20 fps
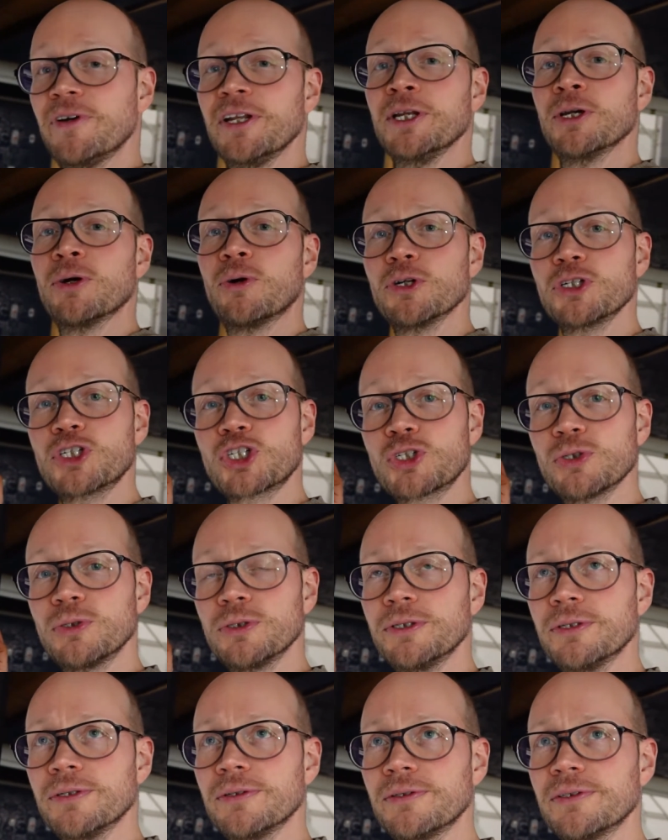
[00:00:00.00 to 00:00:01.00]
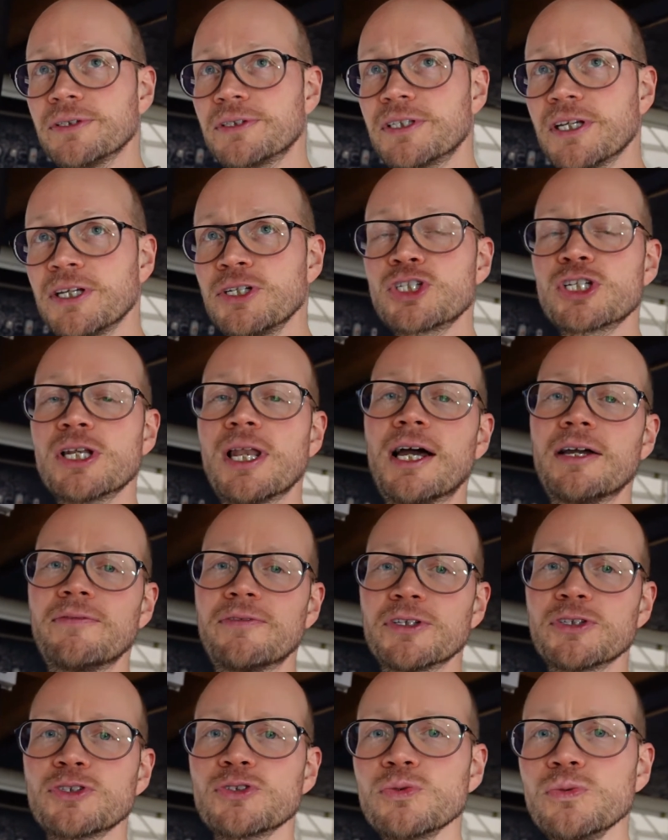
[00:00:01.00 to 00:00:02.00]
wenn ihr euch schon eine
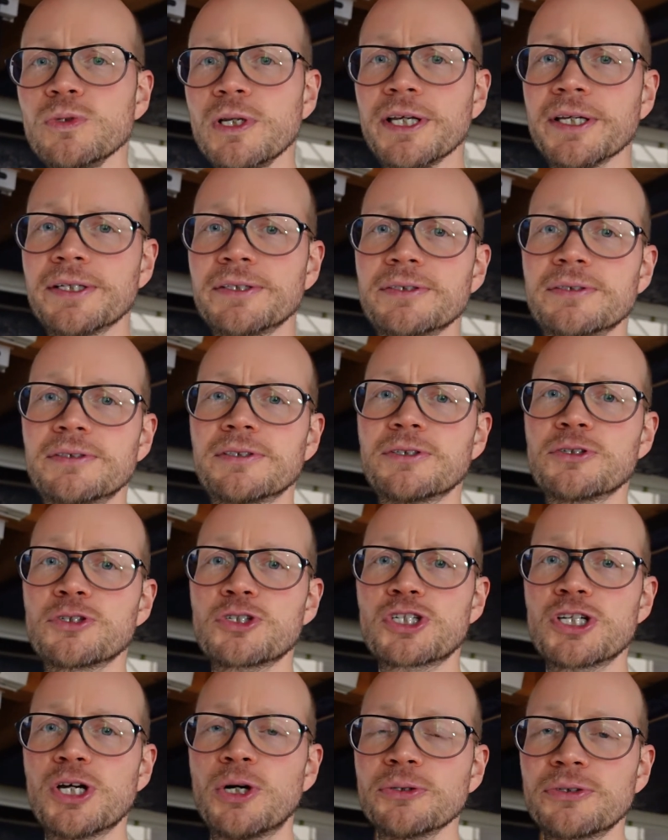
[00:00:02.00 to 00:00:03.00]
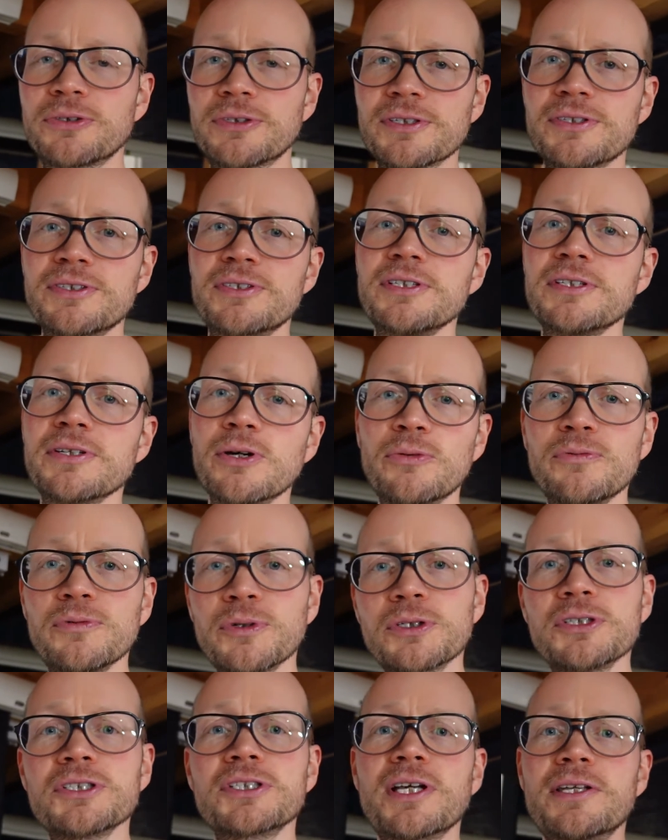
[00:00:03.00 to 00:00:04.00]
Tension-Leinwand zulegt, dann schaut, dass diese auch
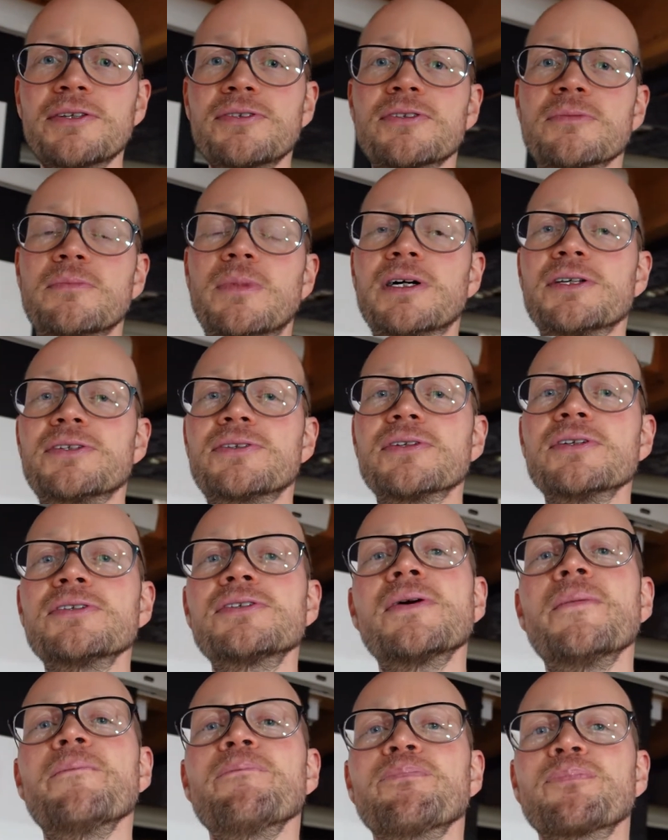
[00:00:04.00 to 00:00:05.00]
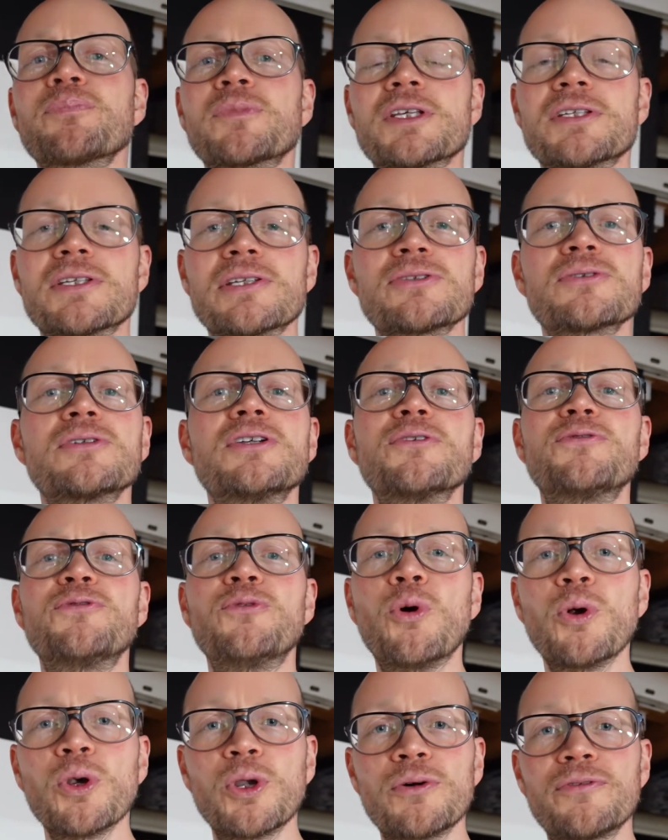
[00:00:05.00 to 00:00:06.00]
wirklich customized ist, dass also der
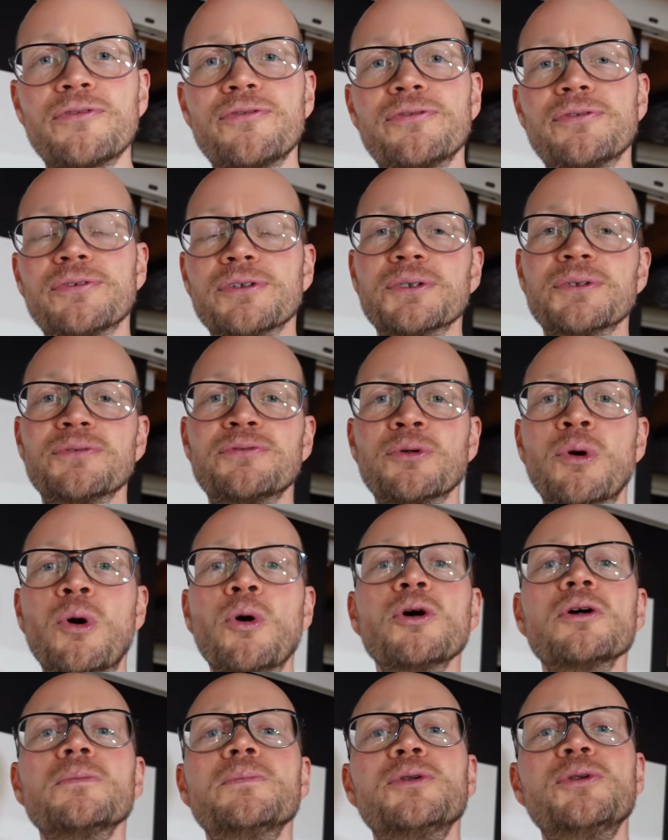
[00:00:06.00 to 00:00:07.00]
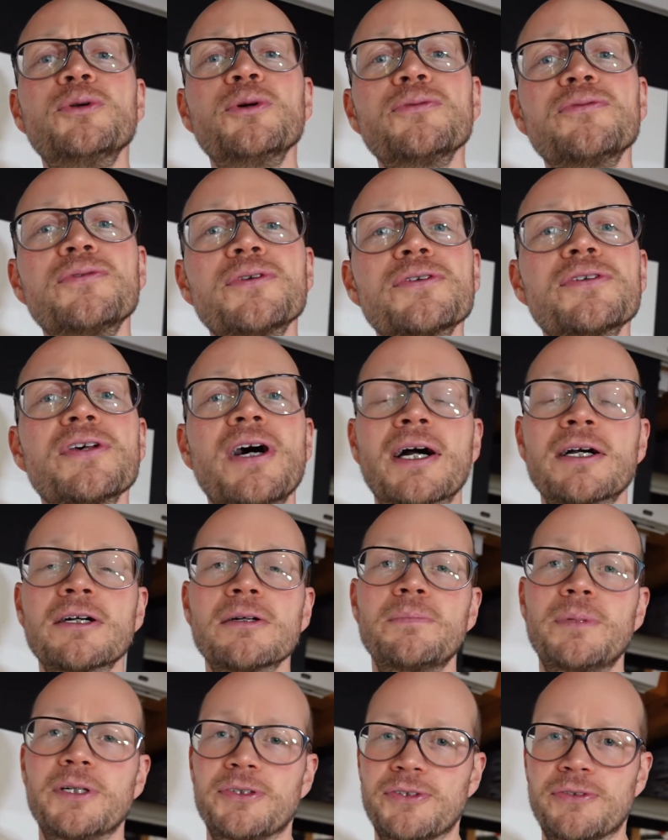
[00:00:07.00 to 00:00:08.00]
Vorlauf äh, für eure Bedürfnisse
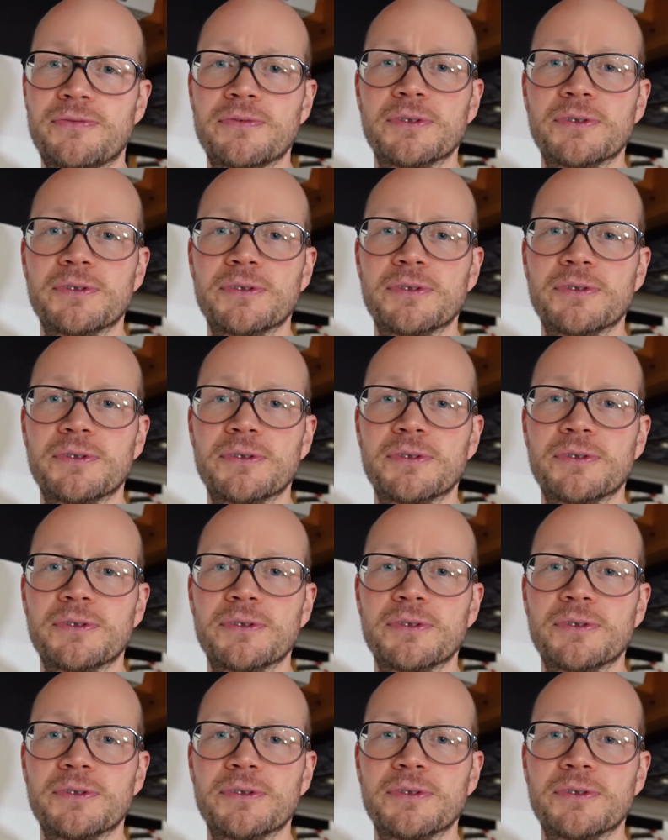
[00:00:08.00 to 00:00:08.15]
angepasst